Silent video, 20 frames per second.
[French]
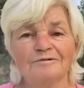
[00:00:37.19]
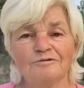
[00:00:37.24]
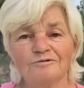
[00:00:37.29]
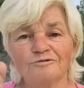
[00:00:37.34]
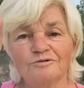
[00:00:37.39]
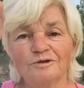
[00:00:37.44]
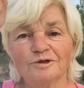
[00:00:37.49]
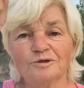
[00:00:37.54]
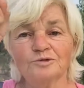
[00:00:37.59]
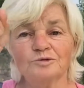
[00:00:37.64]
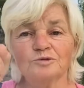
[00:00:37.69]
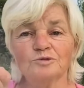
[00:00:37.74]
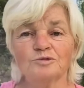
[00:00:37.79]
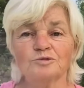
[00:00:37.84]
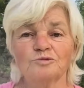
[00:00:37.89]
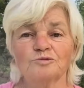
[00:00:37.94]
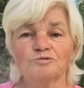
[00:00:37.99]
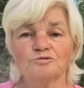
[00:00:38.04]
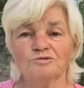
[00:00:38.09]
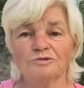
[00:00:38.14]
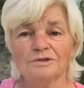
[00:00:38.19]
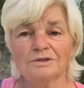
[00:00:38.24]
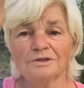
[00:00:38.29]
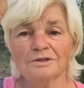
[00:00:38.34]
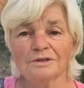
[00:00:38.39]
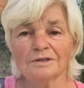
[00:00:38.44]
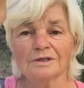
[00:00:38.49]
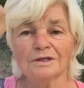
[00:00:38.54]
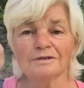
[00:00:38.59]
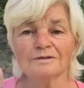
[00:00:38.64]
Vous faites
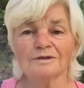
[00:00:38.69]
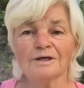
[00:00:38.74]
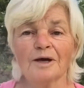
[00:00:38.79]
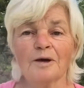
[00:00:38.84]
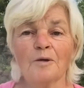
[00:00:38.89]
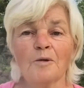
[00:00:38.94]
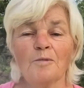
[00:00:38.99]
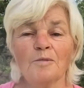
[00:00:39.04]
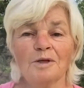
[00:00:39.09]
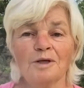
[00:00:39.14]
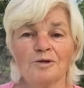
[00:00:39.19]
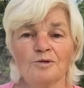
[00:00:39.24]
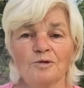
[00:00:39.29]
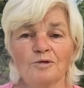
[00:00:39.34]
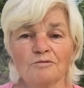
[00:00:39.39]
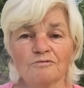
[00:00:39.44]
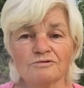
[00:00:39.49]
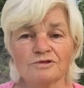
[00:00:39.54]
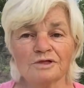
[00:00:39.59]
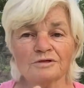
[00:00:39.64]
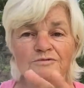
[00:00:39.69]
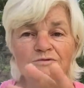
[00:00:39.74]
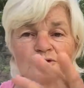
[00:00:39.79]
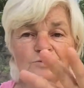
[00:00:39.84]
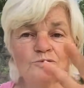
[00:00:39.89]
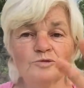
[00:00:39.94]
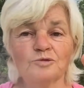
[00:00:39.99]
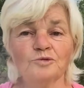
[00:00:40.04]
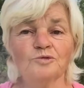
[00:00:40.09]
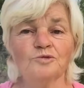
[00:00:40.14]
tirer un trait au milieu, vous
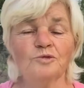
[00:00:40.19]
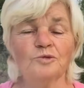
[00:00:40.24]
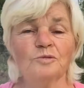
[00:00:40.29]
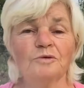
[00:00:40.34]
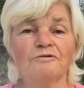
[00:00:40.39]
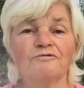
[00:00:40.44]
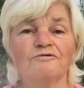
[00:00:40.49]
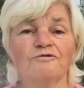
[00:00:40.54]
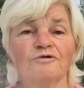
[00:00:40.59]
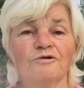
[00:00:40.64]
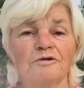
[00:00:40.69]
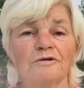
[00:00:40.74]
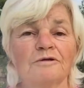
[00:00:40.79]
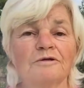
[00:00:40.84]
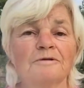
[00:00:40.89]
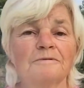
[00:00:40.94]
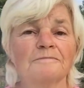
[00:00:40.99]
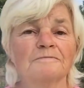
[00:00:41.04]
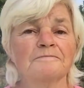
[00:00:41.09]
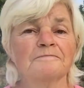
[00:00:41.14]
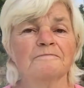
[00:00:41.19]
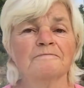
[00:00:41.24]
avez deux demi-feuilles.